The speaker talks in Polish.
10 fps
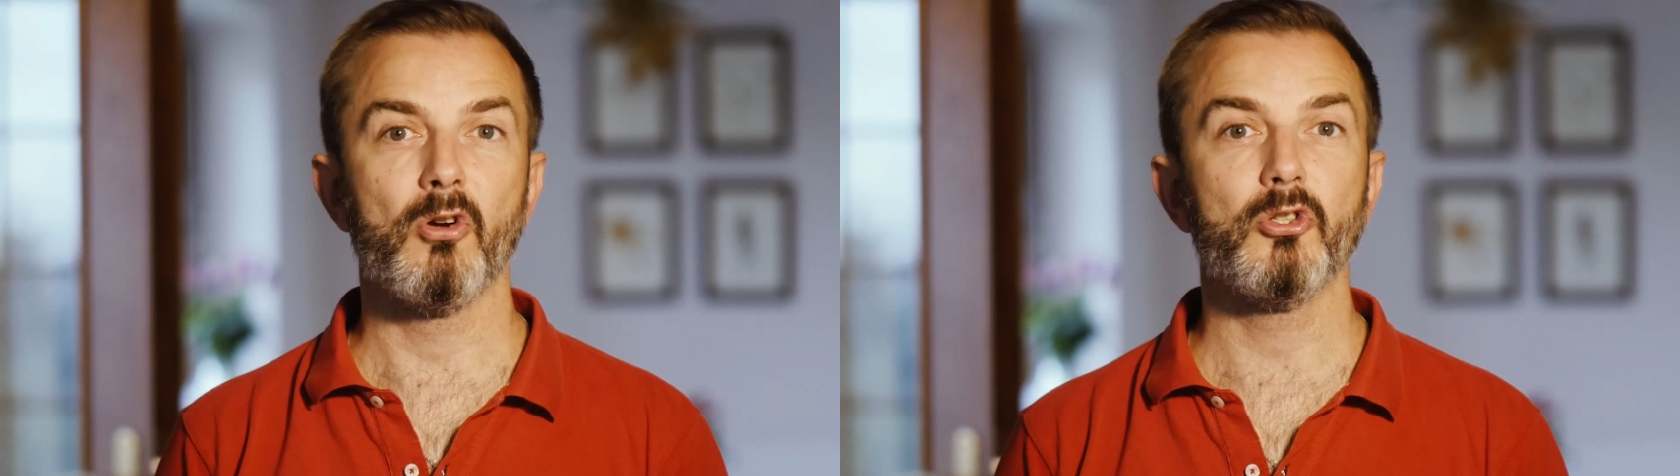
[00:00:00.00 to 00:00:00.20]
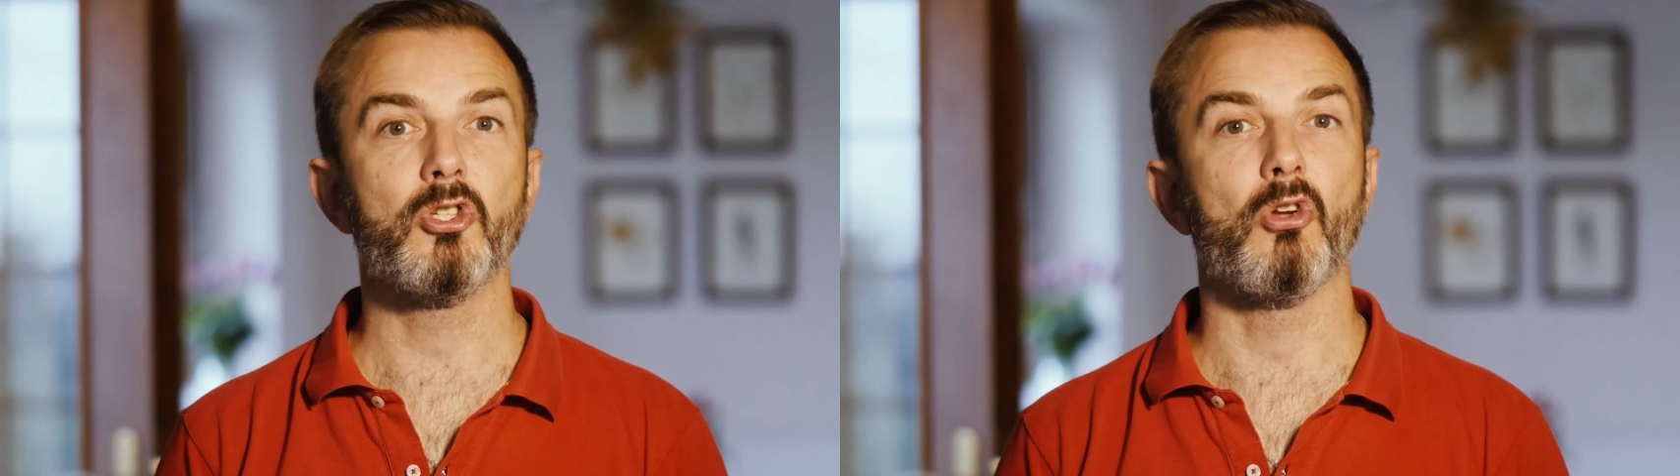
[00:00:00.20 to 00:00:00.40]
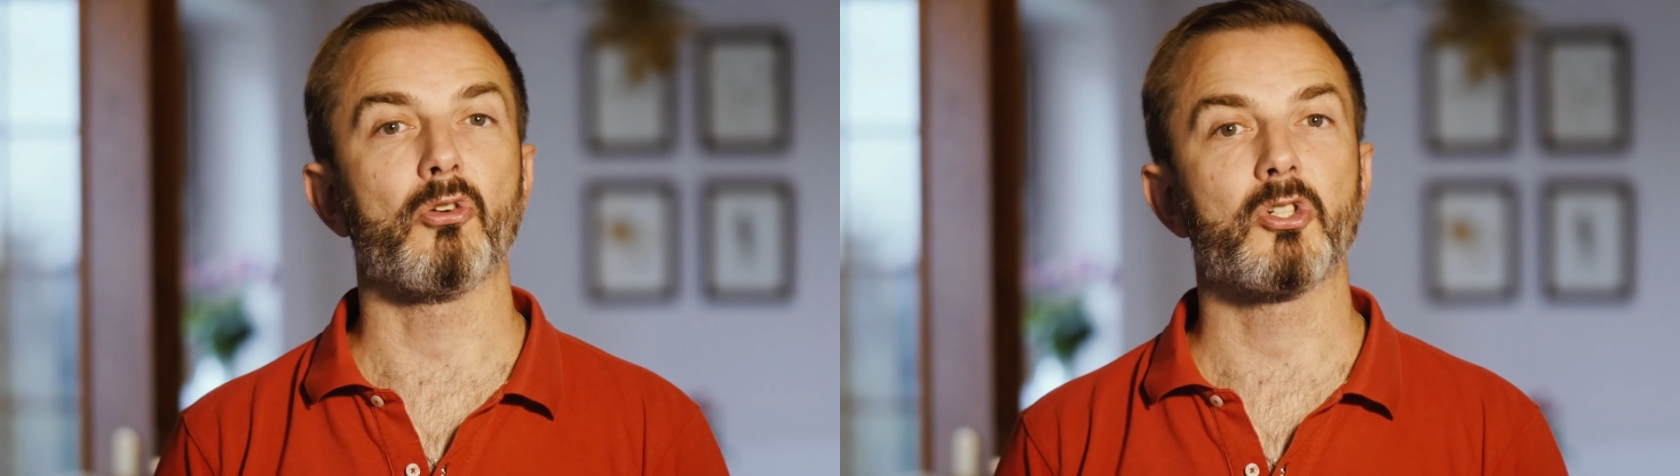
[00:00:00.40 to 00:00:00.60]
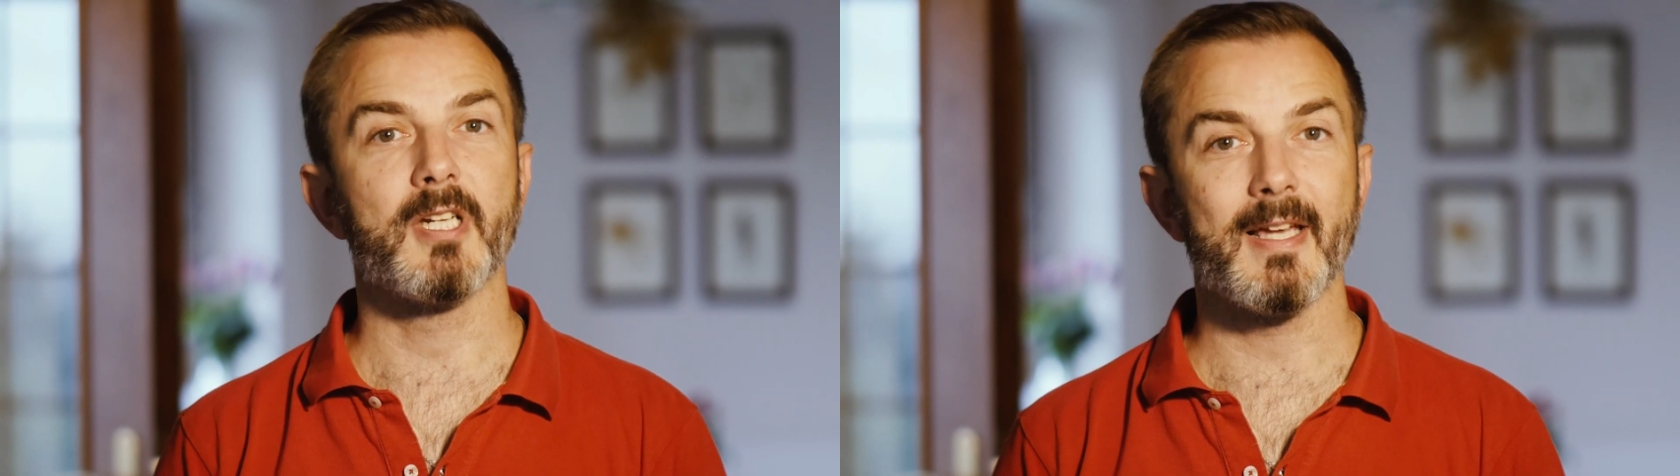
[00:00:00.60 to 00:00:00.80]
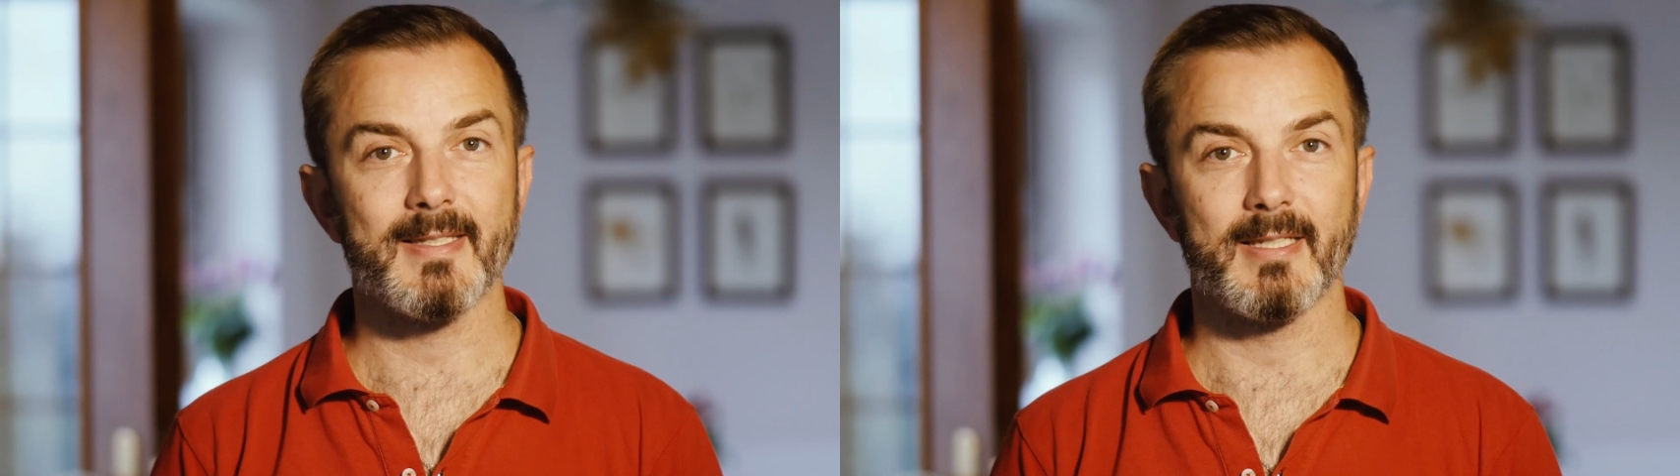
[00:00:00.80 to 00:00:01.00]
chodzi o
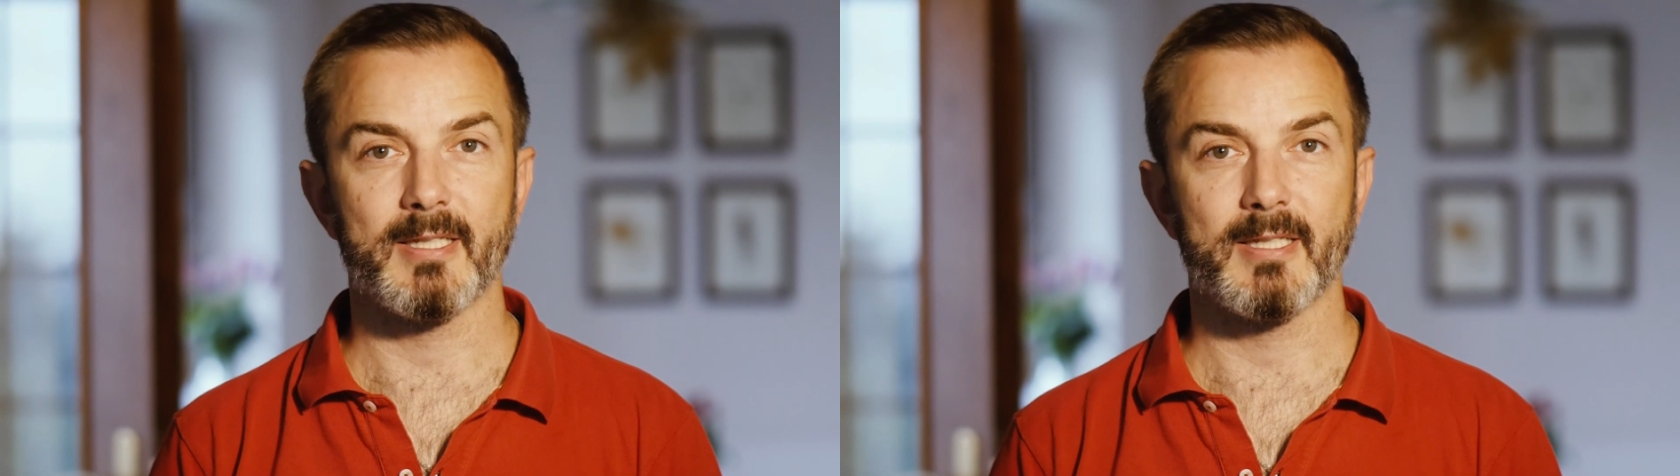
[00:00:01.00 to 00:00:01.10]
czas